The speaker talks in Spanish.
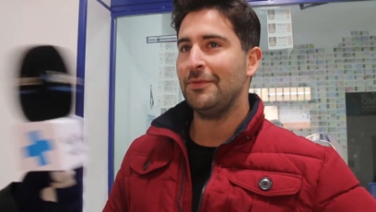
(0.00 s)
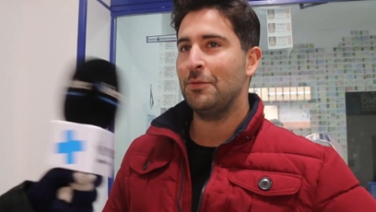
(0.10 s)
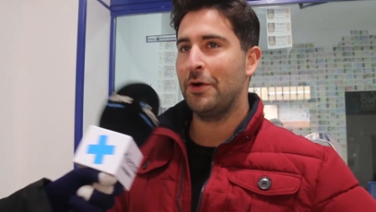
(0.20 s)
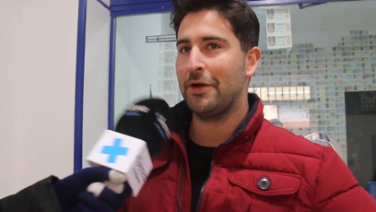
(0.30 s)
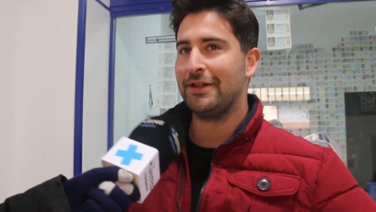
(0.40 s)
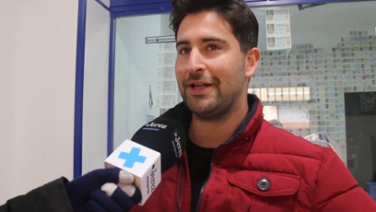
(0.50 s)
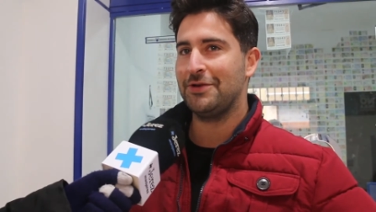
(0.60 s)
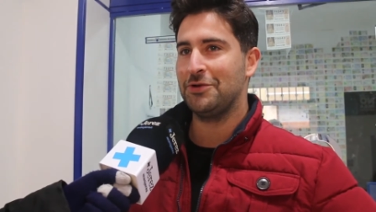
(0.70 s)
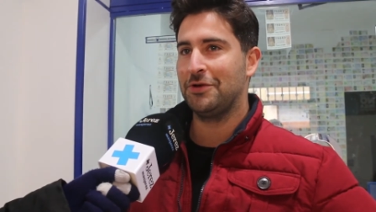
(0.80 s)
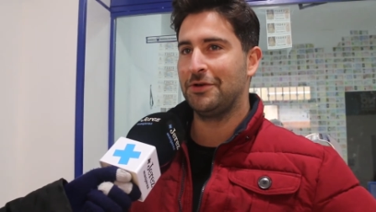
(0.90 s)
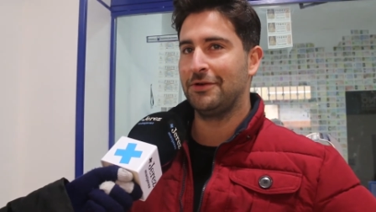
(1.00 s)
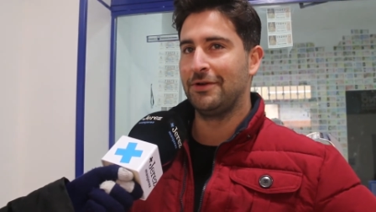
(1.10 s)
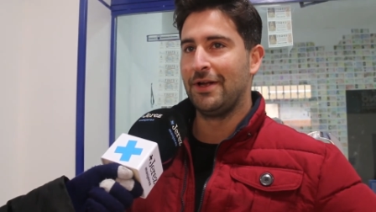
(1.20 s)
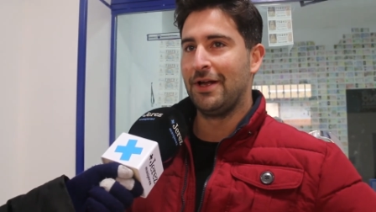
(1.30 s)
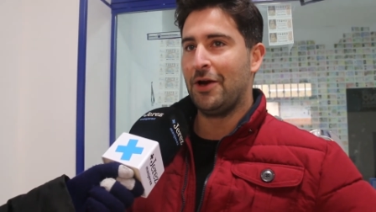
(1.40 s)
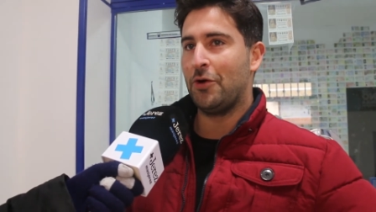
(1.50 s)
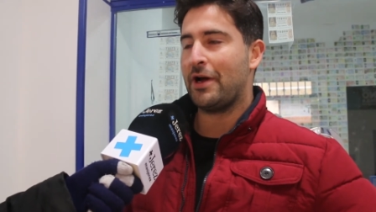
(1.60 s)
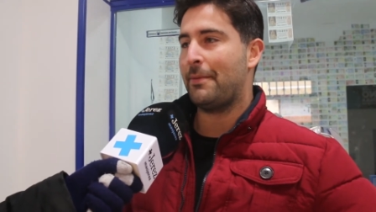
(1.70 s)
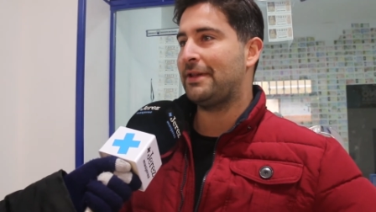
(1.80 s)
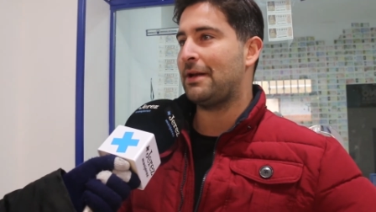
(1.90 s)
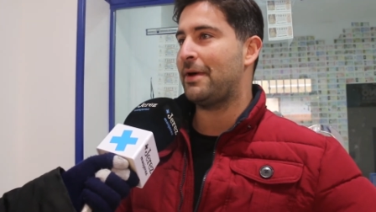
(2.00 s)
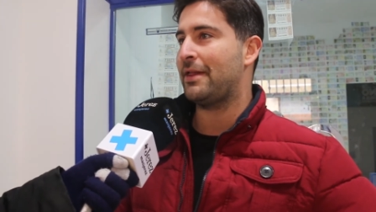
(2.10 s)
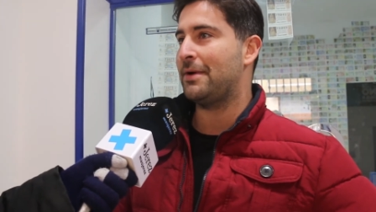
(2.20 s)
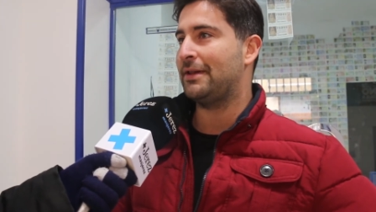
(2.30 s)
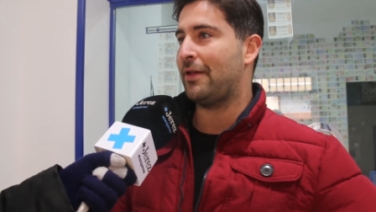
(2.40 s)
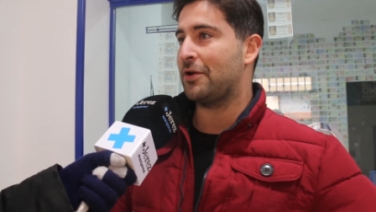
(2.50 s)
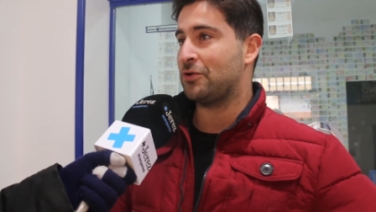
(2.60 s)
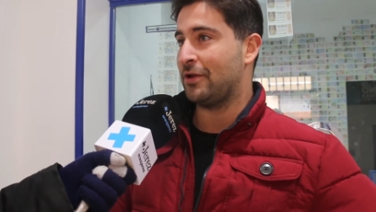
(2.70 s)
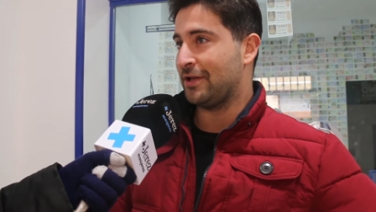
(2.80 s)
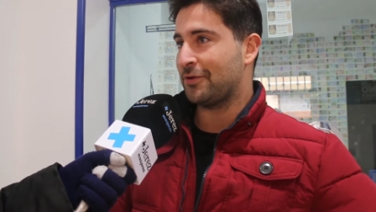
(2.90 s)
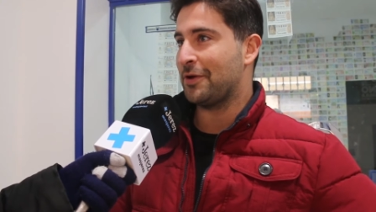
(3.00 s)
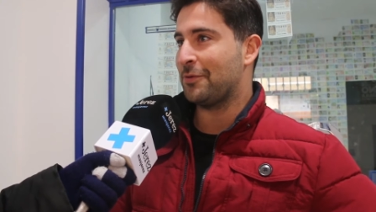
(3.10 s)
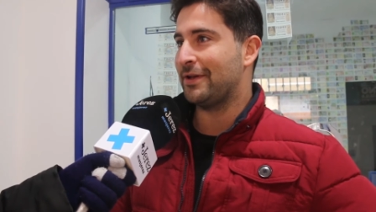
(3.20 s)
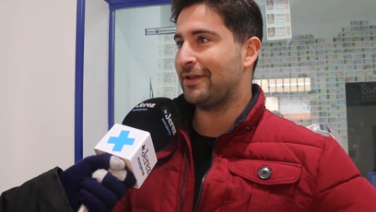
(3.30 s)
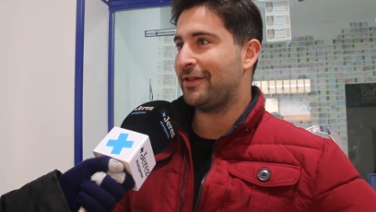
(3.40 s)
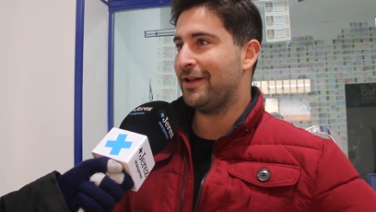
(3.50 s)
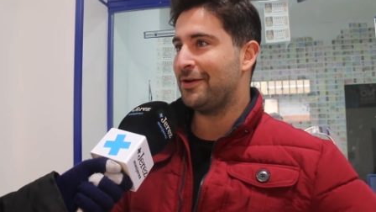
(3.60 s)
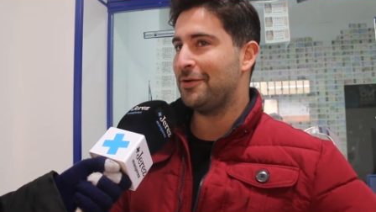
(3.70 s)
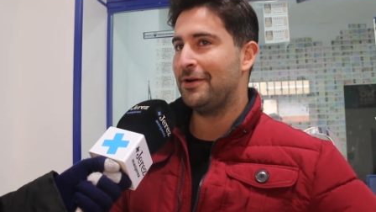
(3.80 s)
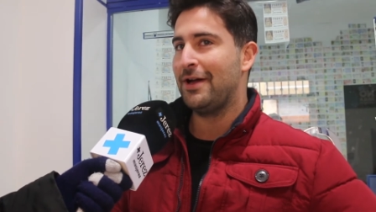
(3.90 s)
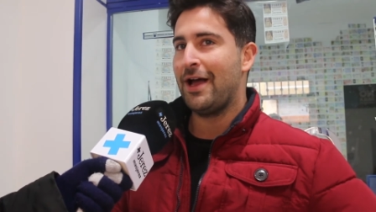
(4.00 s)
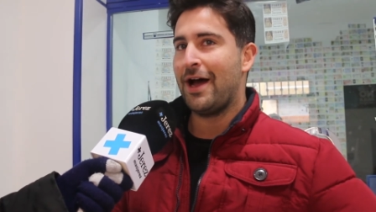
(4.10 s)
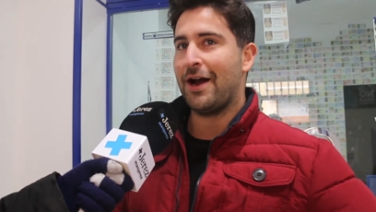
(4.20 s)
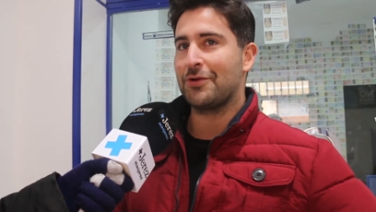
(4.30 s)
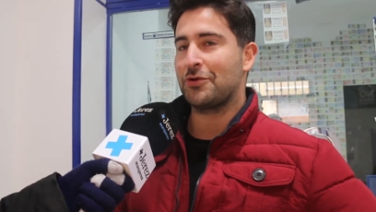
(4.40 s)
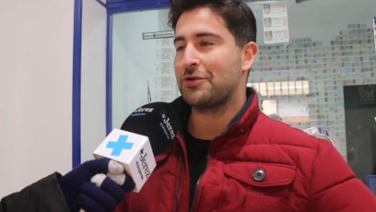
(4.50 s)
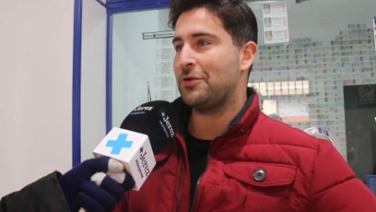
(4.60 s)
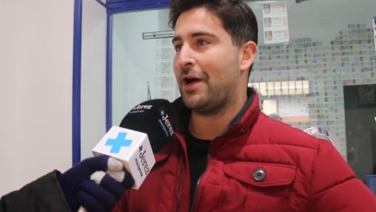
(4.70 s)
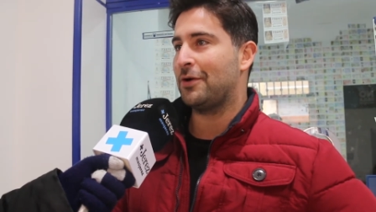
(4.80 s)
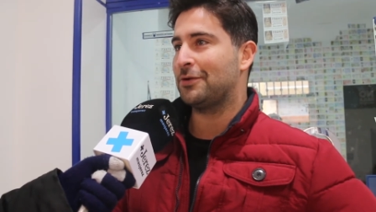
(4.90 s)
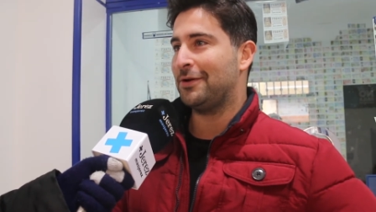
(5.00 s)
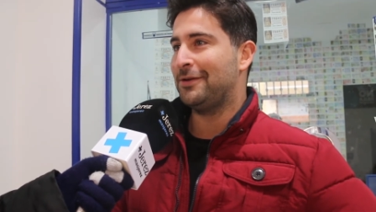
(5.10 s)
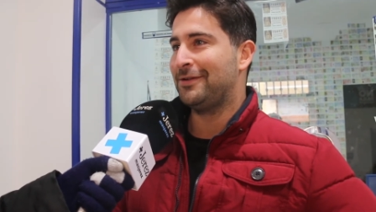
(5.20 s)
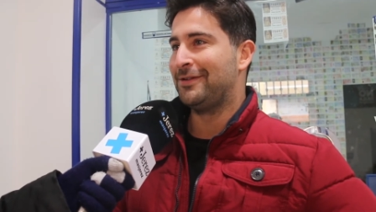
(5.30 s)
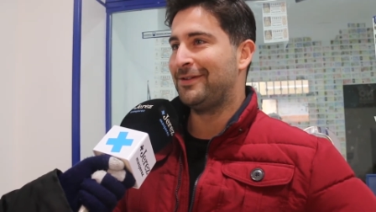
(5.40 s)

Bueno, este año, lógicamente, el más demandado ha sido el 155, a nosotros se nos agotó,